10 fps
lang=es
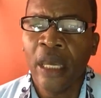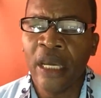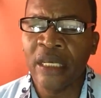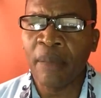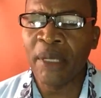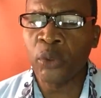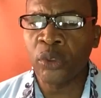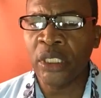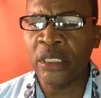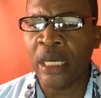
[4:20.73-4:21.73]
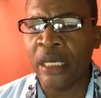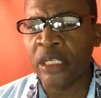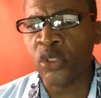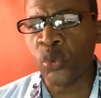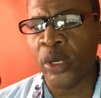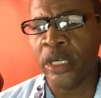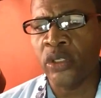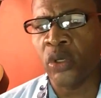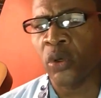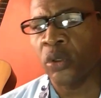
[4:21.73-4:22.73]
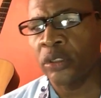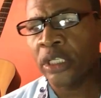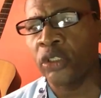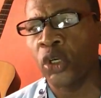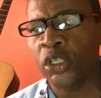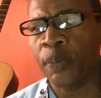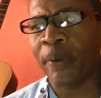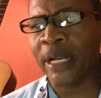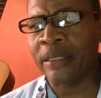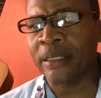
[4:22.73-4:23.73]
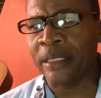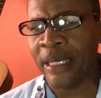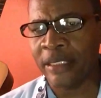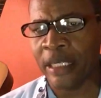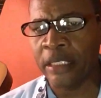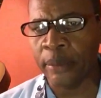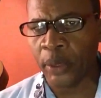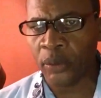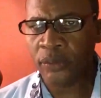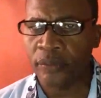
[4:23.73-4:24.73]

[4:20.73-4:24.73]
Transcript: En la matutina, El sueño de Dios para ti, este libro.